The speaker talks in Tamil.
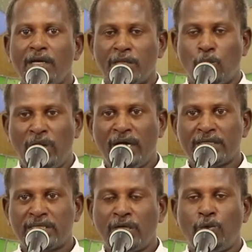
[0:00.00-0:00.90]
இந்த
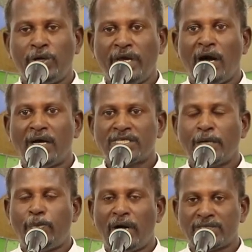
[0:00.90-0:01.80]
உலகத்தினுடைய
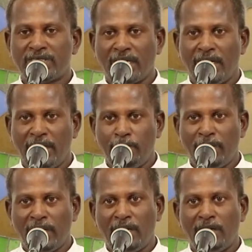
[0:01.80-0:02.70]
ஆசை பாசங்கள்
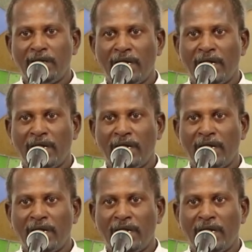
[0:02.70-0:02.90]
இன்பங்கள்